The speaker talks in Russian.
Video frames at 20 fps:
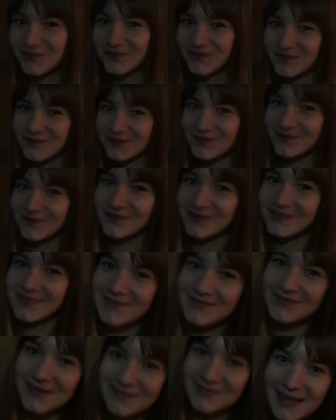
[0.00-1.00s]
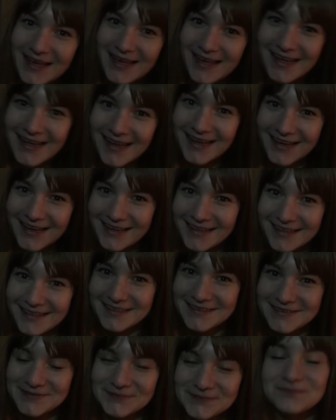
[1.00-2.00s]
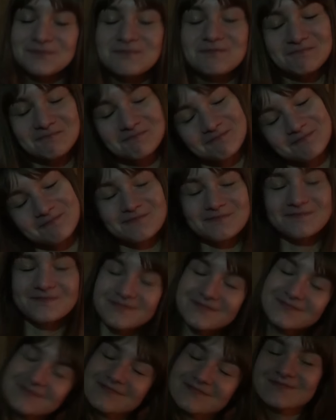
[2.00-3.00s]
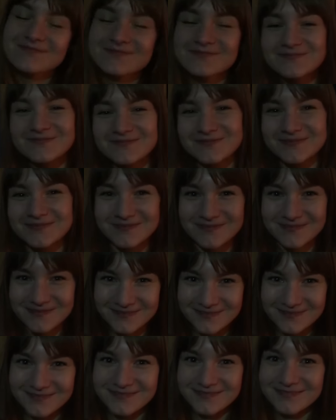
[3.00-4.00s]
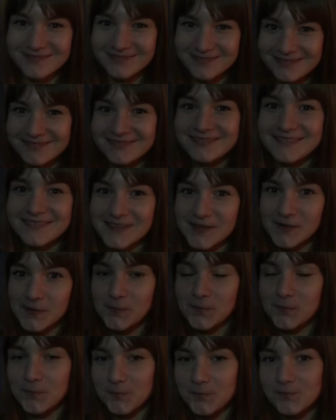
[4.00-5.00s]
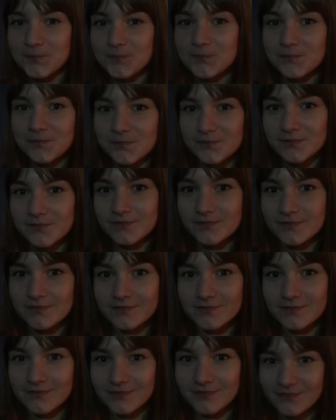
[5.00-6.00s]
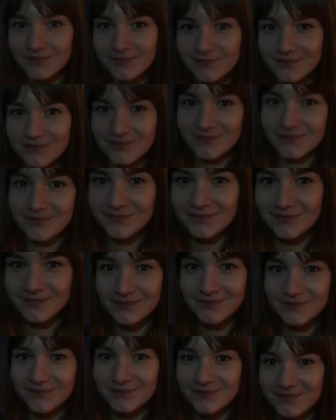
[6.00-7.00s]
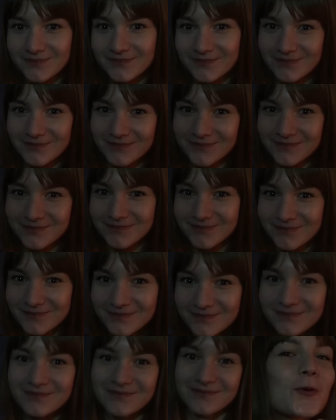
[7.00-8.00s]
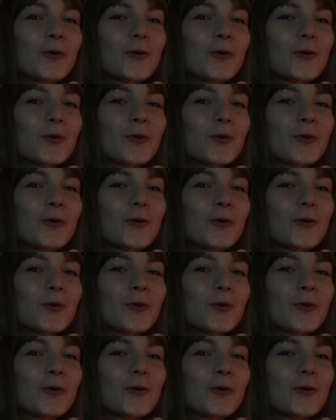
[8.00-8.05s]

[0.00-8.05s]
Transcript: Настя. Вы ее помните? Мы снимали с ней вместе видео про то, как раскрутить Инстаграм. И я случайно встретила все в кофе.